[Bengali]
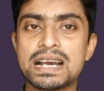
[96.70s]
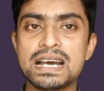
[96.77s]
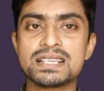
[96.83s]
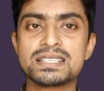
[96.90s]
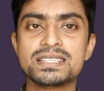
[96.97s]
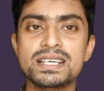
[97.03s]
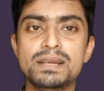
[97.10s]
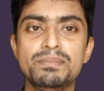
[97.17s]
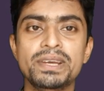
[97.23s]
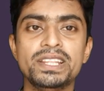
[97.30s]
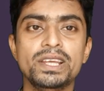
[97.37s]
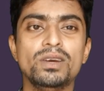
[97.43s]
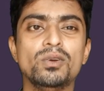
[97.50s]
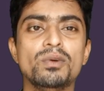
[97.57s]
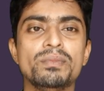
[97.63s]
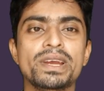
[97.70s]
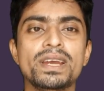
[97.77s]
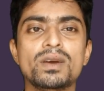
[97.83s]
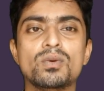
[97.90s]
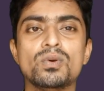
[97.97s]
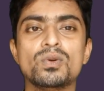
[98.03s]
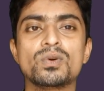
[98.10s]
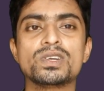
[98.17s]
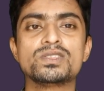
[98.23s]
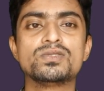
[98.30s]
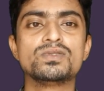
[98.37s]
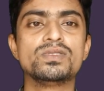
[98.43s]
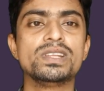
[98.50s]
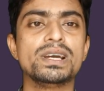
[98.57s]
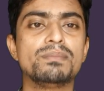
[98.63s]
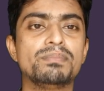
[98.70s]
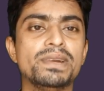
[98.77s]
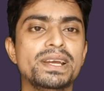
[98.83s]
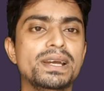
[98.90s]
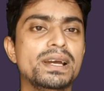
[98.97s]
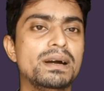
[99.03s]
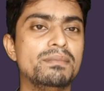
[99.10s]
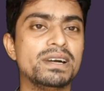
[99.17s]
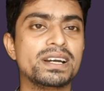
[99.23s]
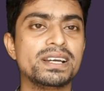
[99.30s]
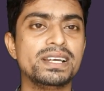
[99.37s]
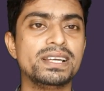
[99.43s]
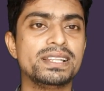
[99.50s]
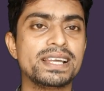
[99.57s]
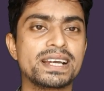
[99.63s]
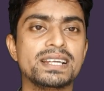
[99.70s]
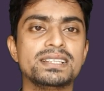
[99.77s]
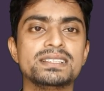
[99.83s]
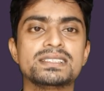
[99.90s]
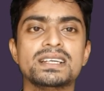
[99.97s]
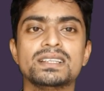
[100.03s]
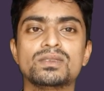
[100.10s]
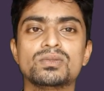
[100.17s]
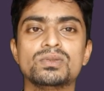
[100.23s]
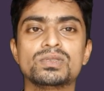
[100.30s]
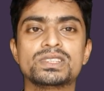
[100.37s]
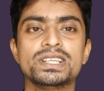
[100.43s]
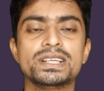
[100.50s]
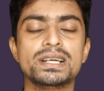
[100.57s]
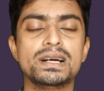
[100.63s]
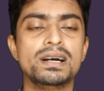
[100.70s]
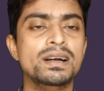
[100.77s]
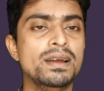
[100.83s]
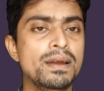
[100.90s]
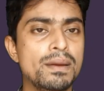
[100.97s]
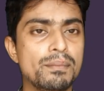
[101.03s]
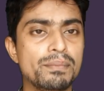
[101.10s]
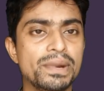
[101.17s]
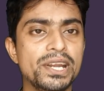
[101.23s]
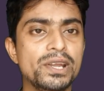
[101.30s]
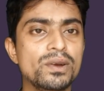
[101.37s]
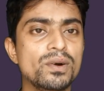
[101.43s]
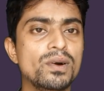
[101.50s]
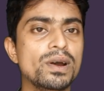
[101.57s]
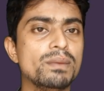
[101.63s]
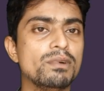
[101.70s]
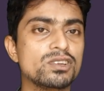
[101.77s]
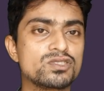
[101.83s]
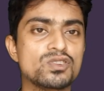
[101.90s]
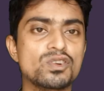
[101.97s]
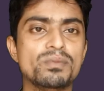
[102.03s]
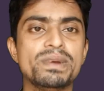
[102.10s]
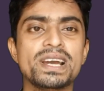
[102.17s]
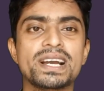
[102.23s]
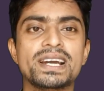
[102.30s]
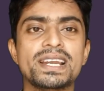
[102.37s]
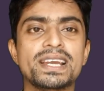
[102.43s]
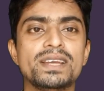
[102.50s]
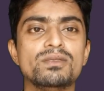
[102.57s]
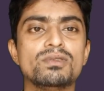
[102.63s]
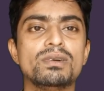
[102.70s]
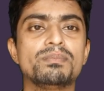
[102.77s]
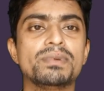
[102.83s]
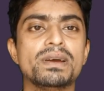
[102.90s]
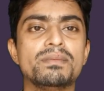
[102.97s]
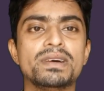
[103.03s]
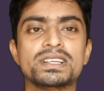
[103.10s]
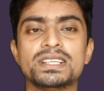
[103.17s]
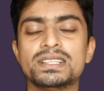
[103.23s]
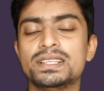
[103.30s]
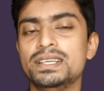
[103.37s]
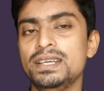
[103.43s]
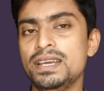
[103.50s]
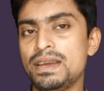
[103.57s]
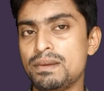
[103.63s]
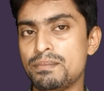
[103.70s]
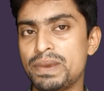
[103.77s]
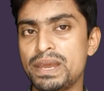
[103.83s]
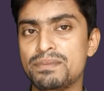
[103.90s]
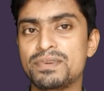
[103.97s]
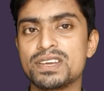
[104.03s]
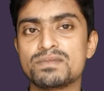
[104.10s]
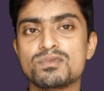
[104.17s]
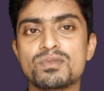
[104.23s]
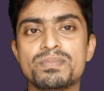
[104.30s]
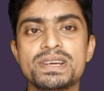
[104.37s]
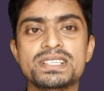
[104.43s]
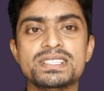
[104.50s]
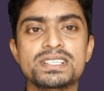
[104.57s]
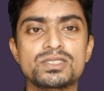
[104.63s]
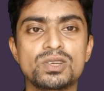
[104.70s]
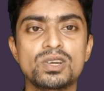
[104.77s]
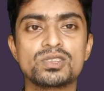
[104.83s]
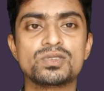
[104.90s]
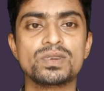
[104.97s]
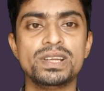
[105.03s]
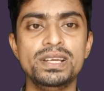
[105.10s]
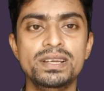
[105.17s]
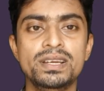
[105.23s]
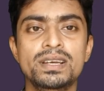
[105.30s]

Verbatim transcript: কাজের ব্যতিক্রমে কোনো কিছু যদি আপনি আমাকে দেখাতে চান তো সেটা ভিডিও এবং ছবি আকারে কিন্তু আপনি আমার সাথে এই ফেসবুক পেজে সরাসরি